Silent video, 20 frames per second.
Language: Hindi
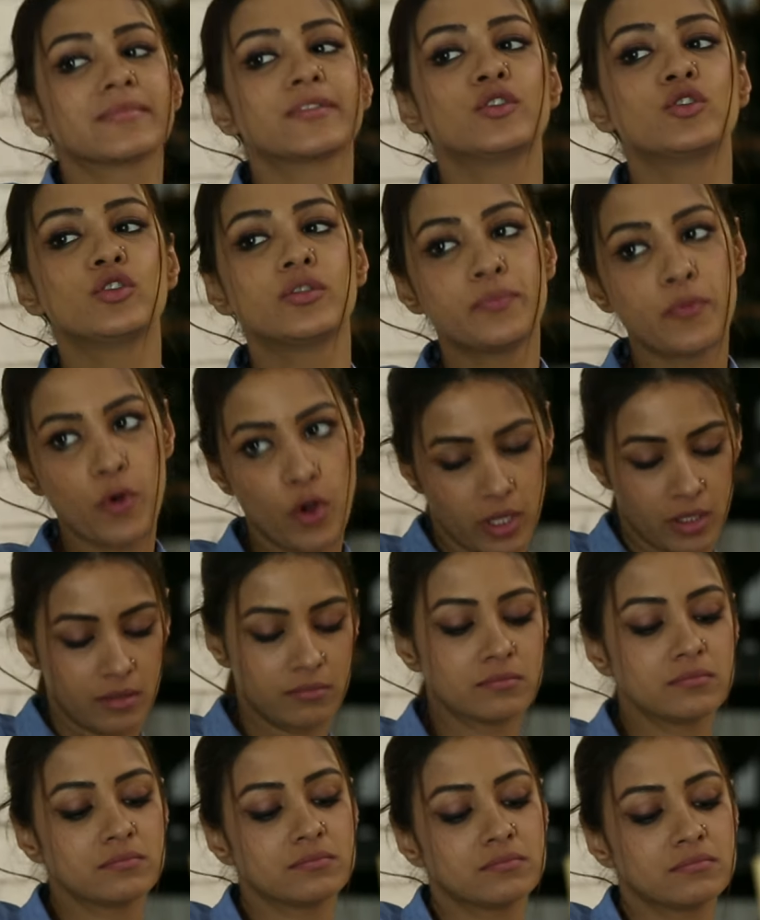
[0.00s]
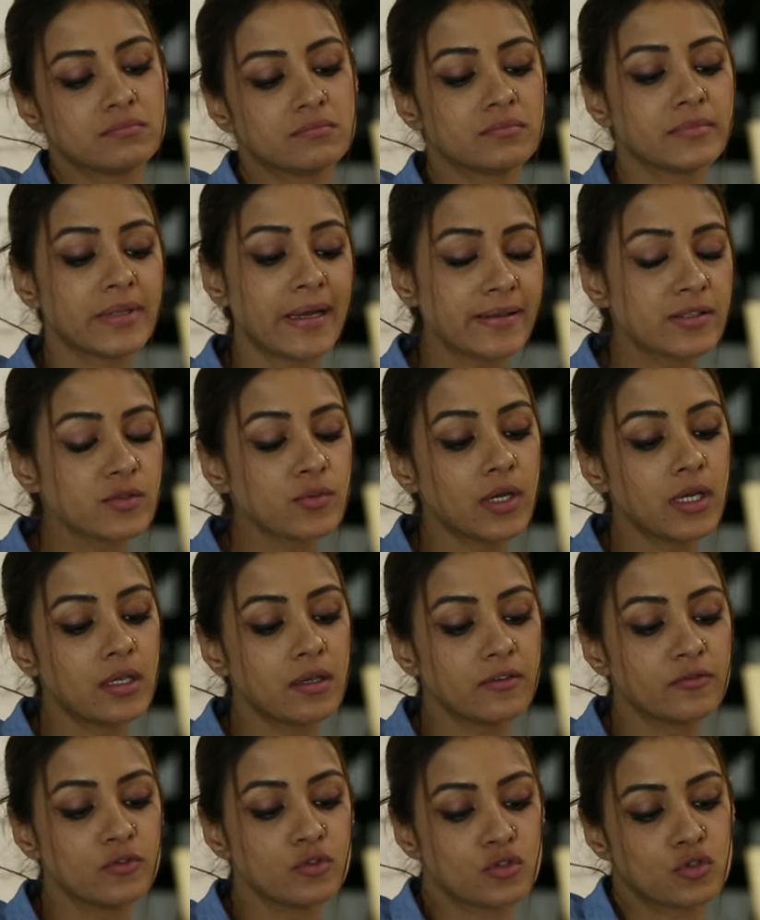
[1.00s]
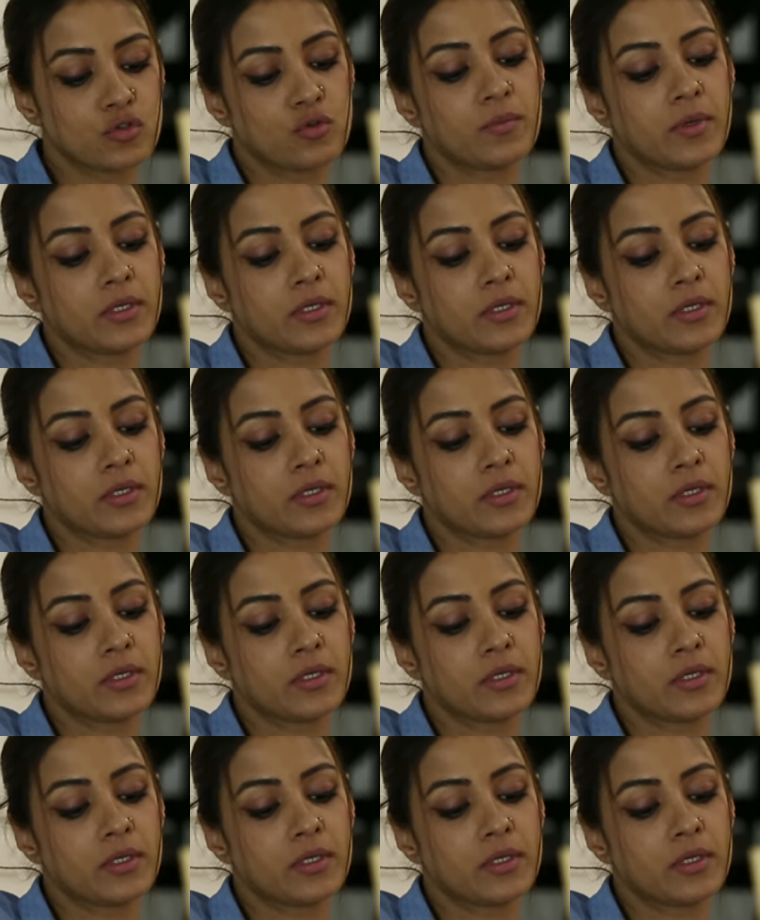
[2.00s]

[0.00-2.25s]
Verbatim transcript: Good boy. That's why I love you so